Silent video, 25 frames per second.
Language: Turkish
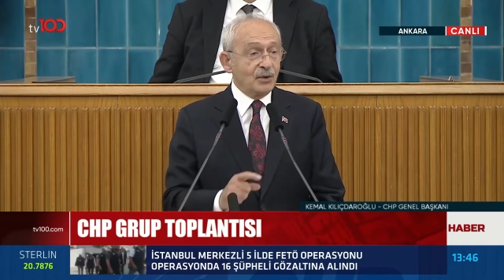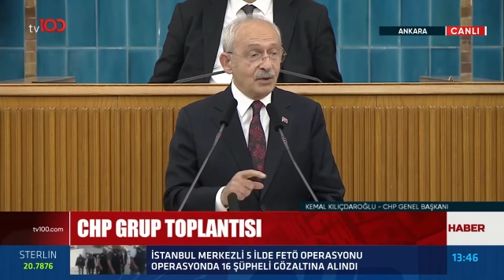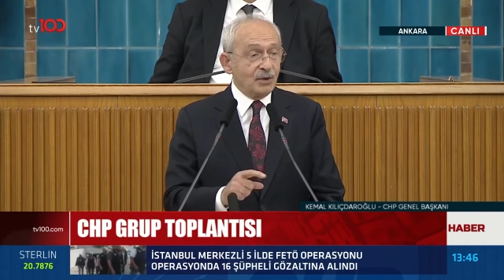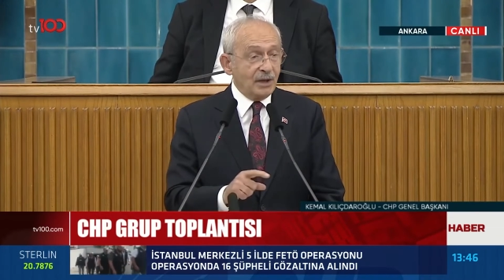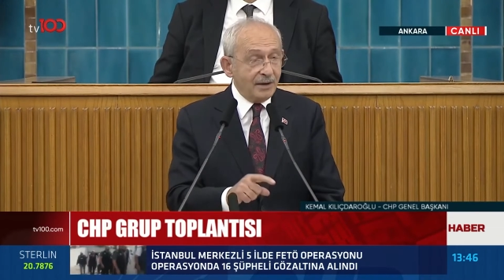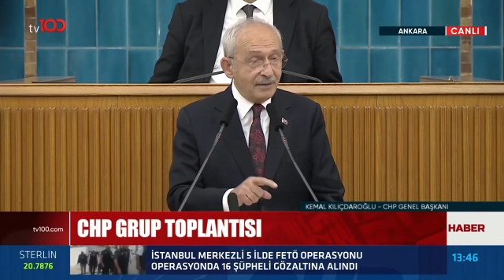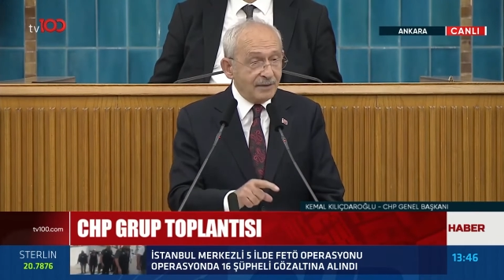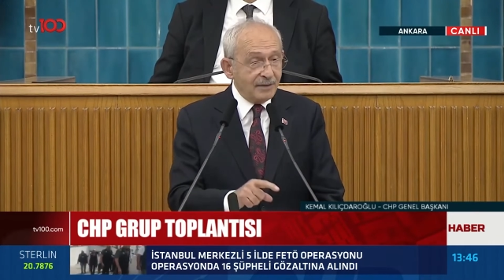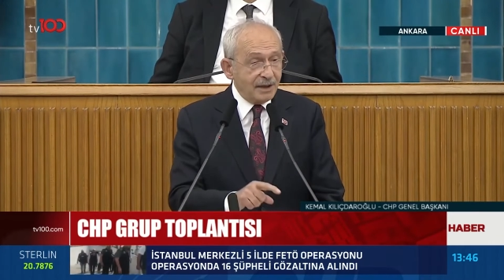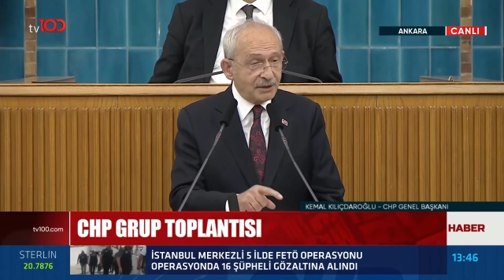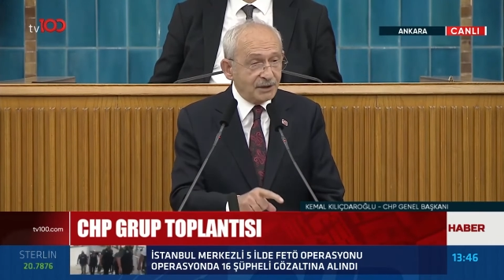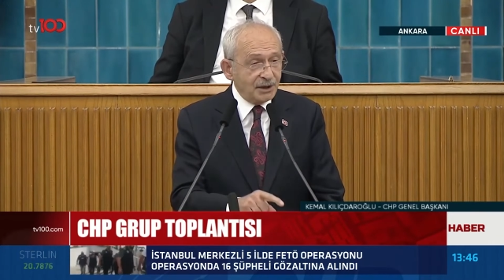
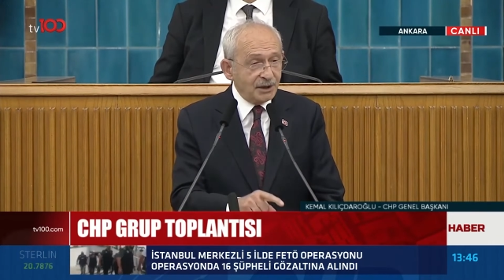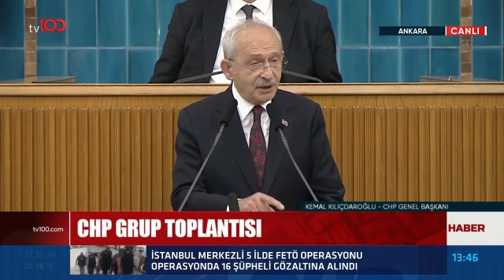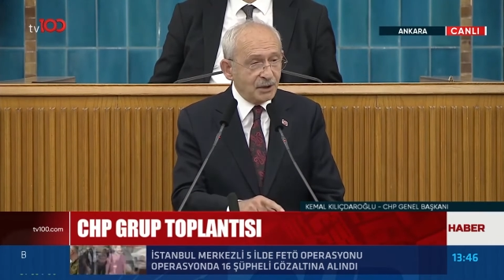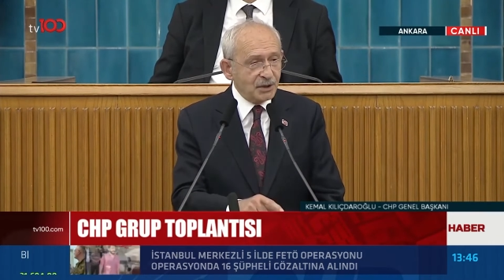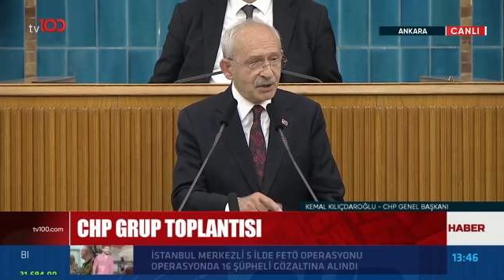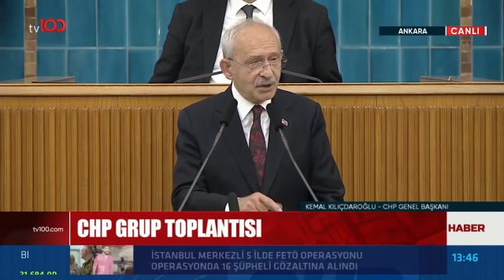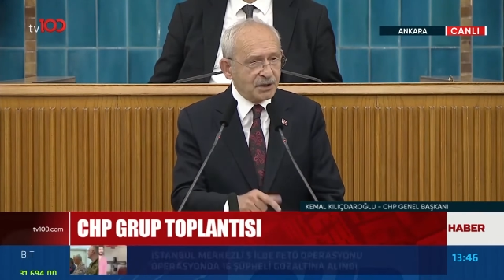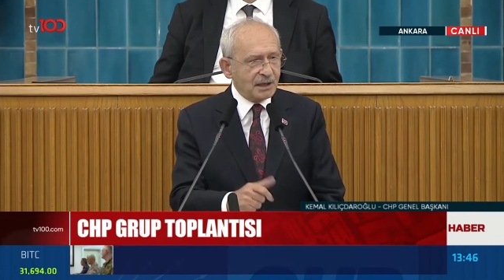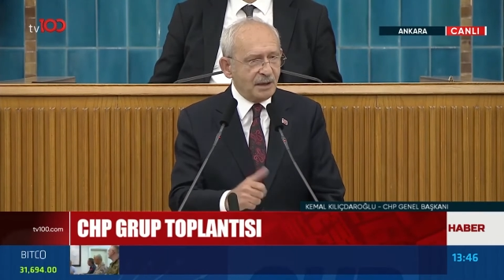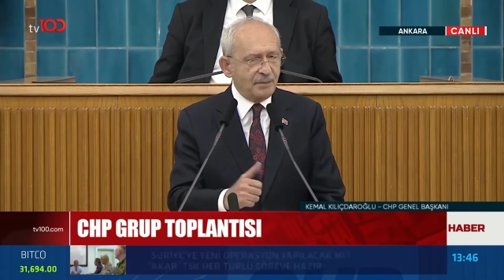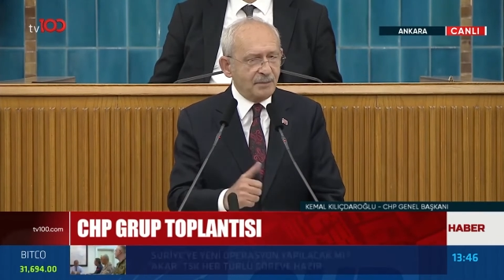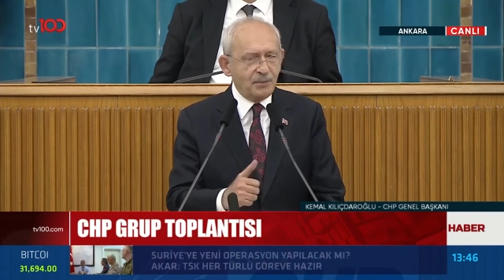Devleti
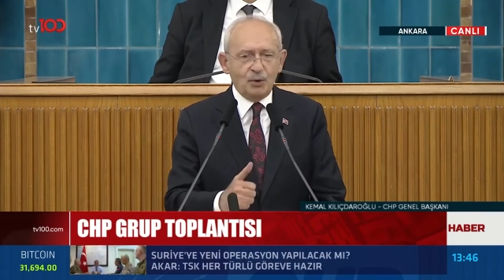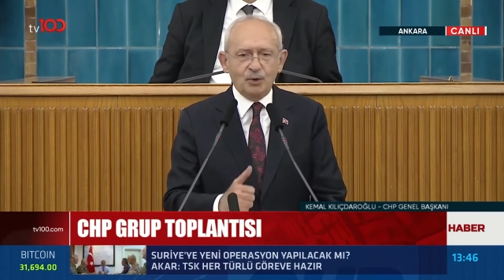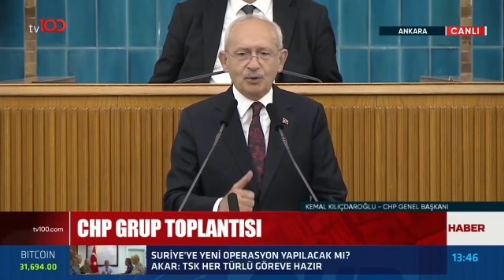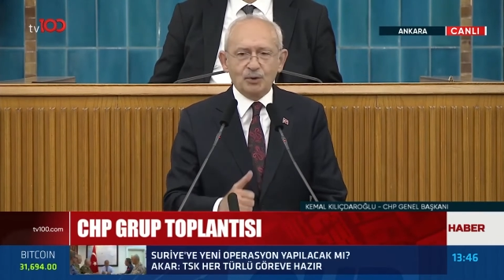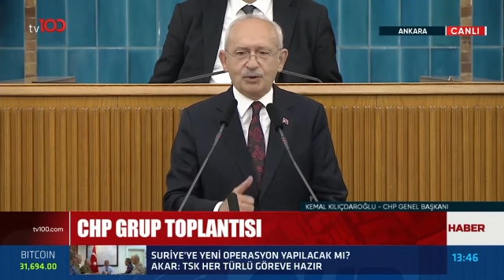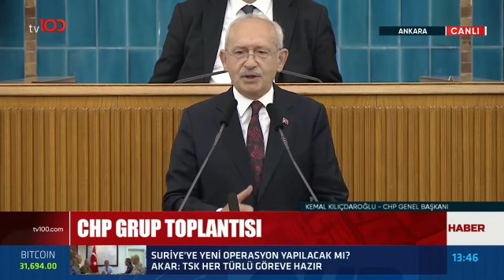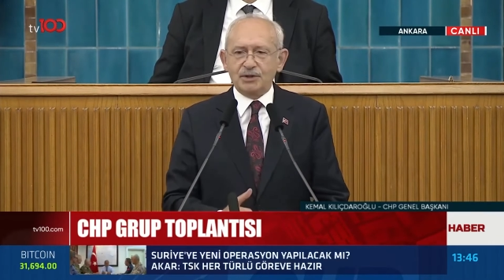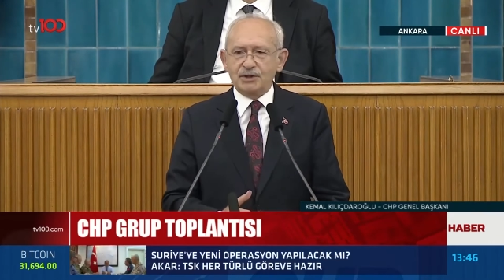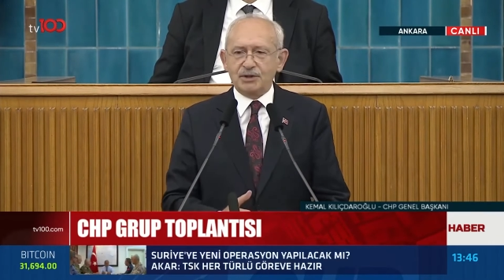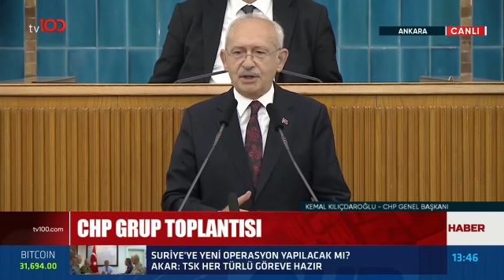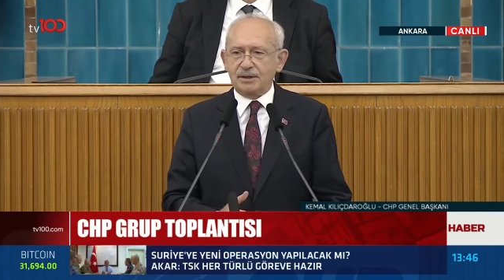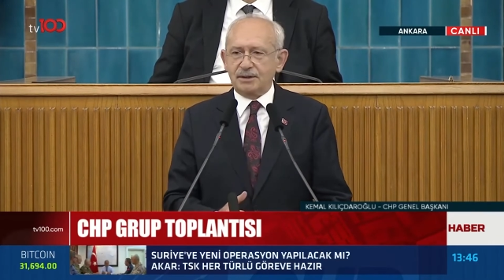hızla
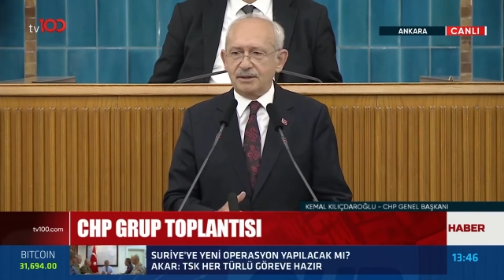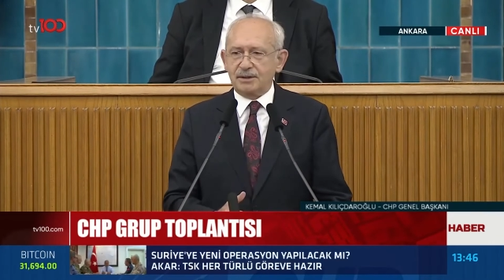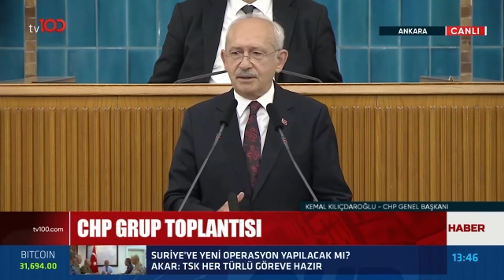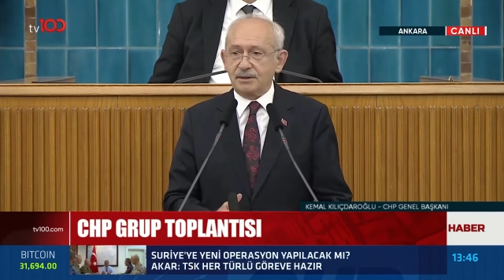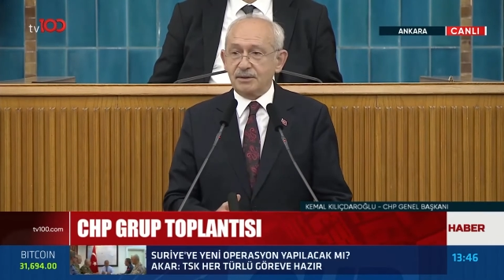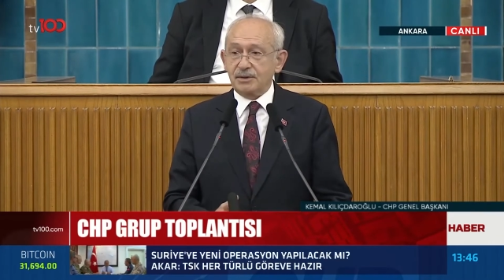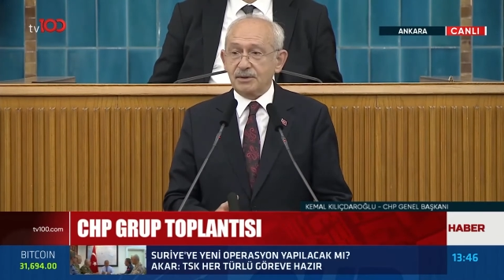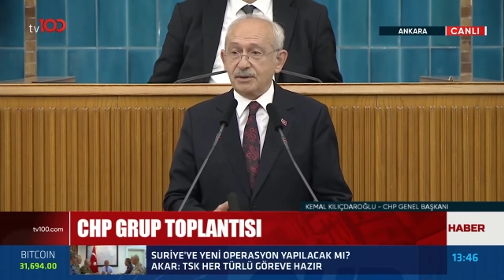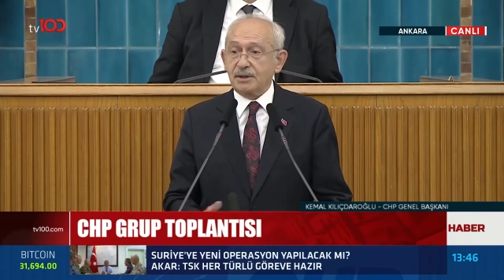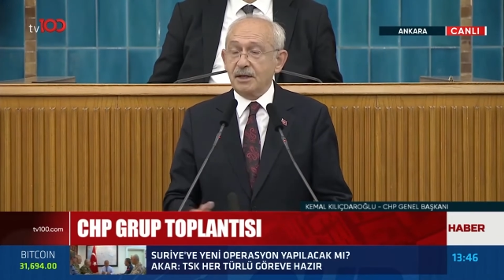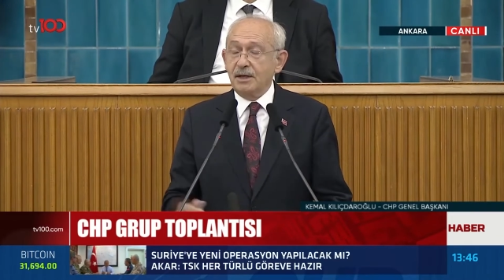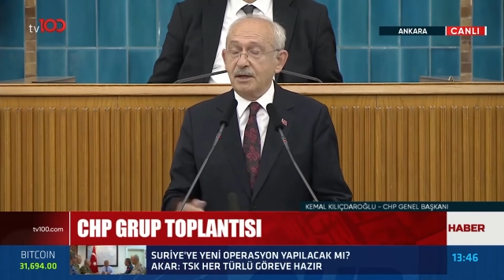
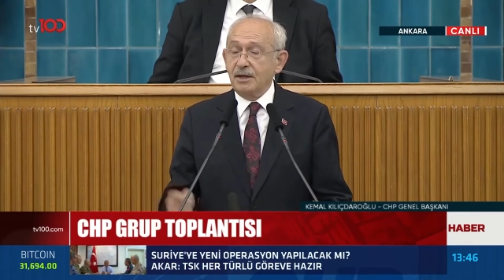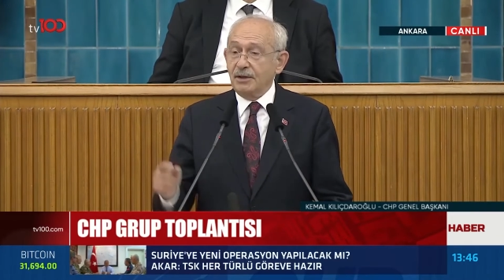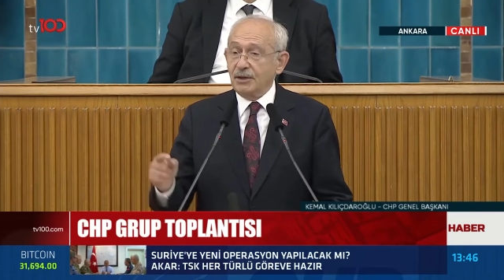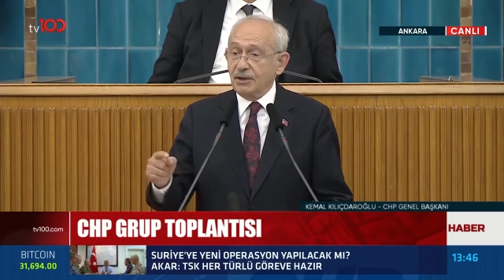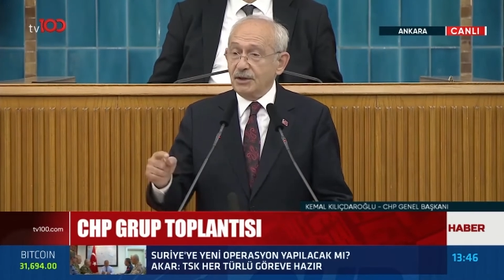büyüteceksiniz.